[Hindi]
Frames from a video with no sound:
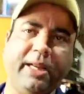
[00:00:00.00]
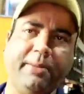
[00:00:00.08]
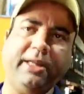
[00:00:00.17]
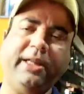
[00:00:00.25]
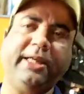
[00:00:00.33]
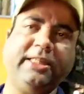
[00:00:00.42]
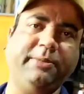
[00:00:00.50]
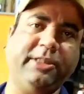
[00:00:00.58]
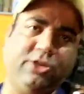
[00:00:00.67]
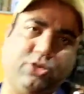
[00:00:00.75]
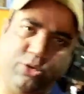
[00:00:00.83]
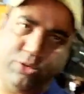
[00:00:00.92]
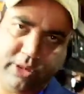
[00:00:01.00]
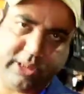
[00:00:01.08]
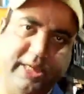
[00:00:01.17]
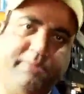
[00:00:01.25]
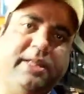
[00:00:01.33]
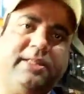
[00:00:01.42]
मेरा मानना है किसी भी चीज़ को
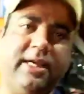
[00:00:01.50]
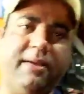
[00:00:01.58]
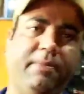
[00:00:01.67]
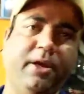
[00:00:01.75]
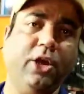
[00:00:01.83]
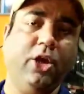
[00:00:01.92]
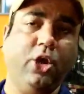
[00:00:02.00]
स्टेप बाय स्टेप